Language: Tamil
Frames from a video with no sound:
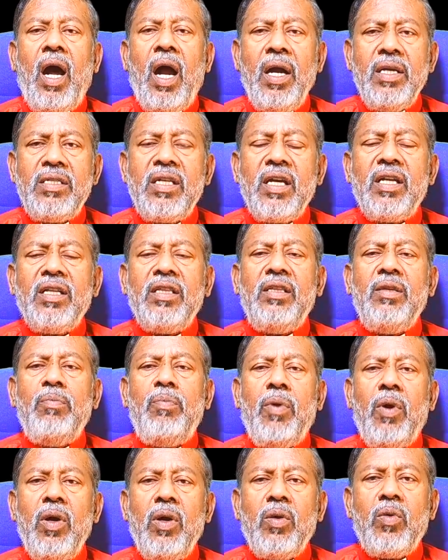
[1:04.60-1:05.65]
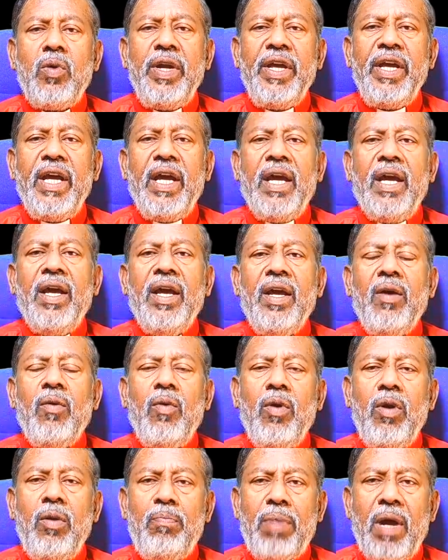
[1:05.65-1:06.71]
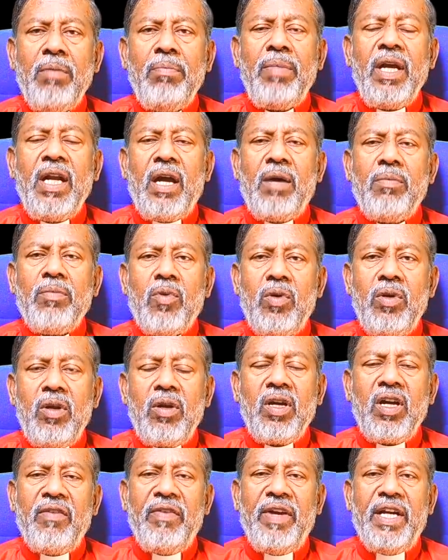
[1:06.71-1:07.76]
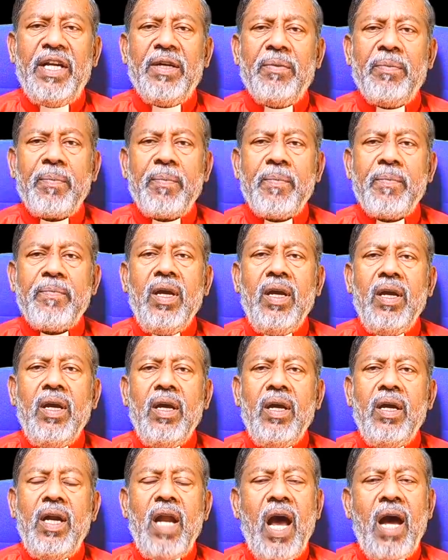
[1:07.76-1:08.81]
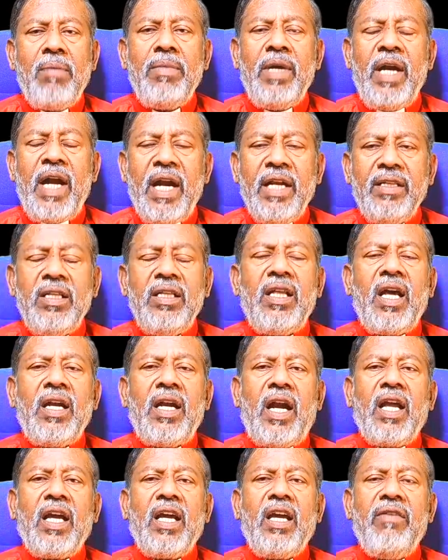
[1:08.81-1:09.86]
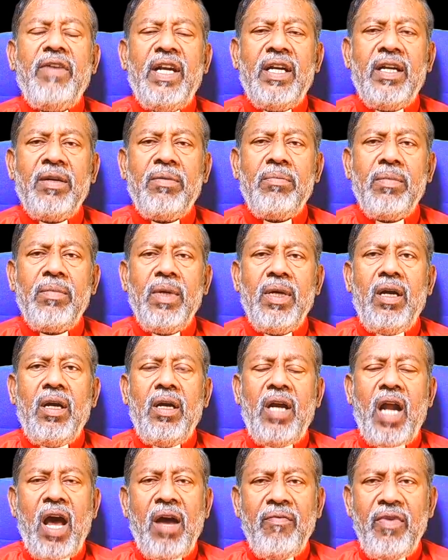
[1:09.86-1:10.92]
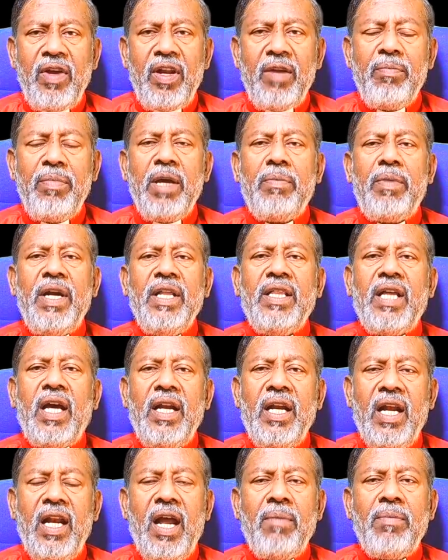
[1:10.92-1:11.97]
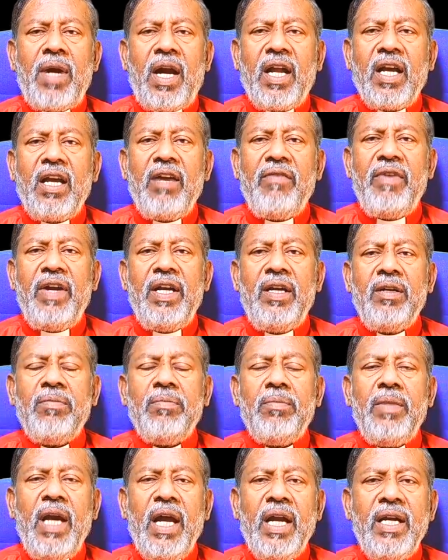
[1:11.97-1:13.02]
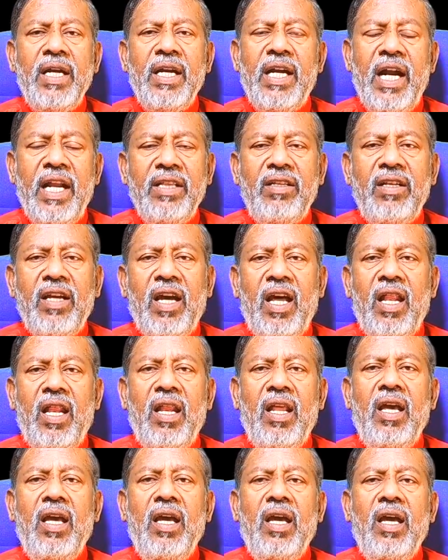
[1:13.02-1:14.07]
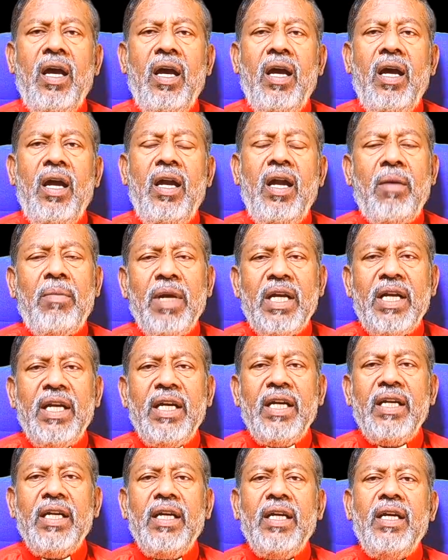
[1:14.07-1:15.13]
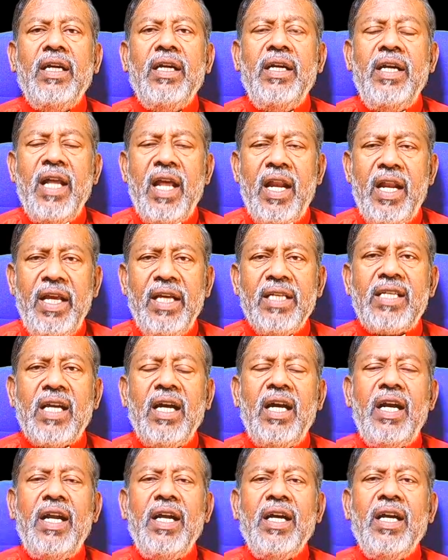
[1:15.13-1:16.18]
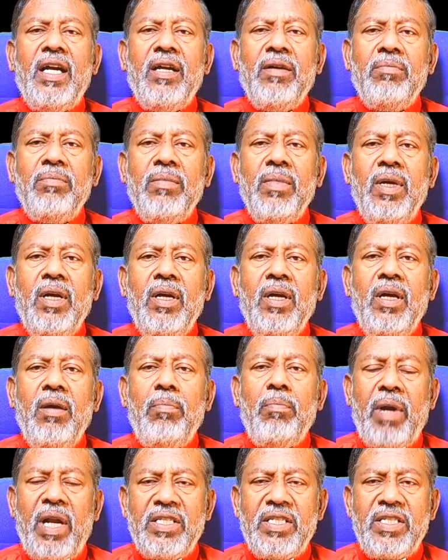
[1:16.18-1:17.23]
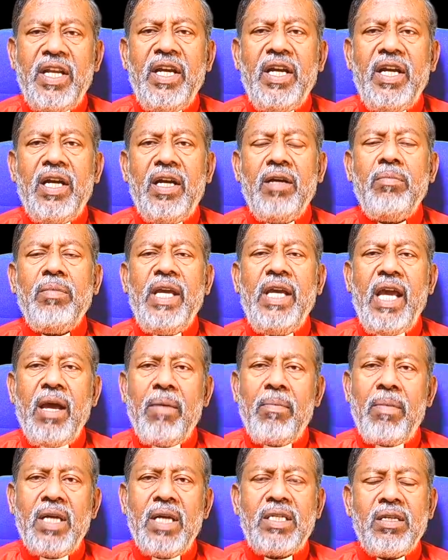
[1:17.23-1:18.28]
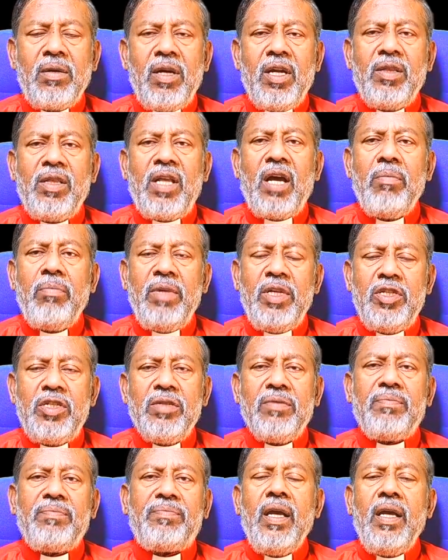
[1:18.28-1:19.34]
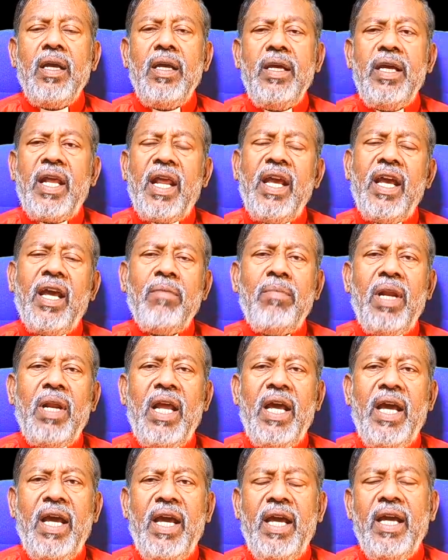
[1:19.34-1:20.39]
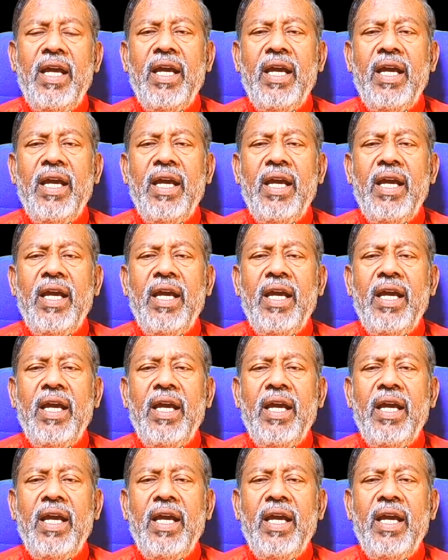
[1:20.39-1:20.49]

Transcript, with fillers: அனுசரித்து போகக்கூடிய ஒரு பண்பை நாம் கொண்டிருக்க வேண்டும் நாம் நினைத்துதான் நடக்க வேண்டும் நாம் விரும்பியபடிதான் எல்லாம் நடக்க வேண்டும் என்று நினைத்தால் நமக்கு நிறைய சங்கடங்களும் பிரச்சனைகளும் ஏமாற்றங்களும் தான் மிஞ்சும் இறை அன்பிலே